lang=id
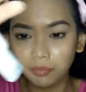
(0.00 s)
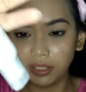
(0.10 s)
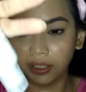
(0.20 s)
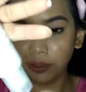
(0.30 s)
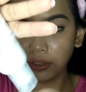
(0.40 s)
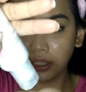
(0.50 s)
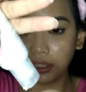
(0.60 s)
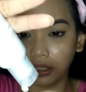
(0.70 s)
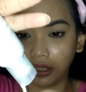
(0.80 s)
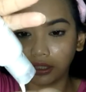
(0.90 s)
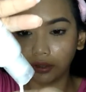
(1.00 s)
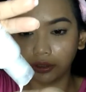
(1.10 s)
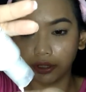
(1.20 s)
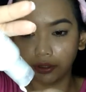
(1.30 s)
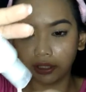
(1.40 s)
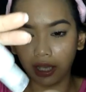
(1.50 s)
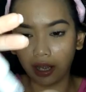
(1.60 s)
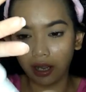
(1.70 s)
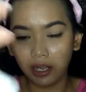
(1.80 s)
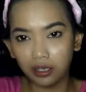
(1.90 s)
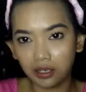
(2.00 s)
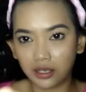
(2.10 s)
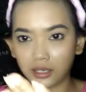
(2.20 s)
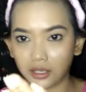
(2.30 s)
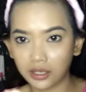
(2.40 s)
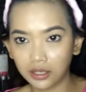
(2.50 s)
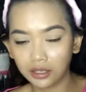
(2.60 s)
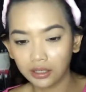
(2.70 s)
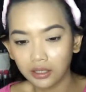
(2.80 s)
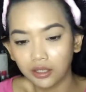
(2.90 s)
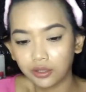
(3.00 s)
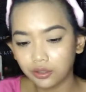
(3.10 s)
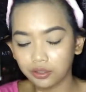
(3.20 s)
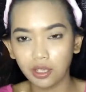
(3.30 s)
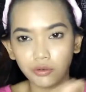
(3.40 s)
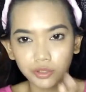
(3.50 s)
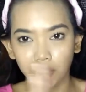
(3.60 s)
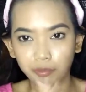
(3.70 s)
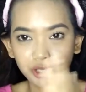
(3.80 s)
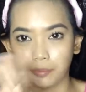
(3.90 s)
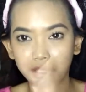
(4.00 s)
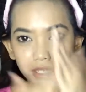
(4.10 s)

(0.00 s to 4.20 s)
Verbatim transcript: biasanya tuh gini nih aku taruh di tangan terus aku usap-usap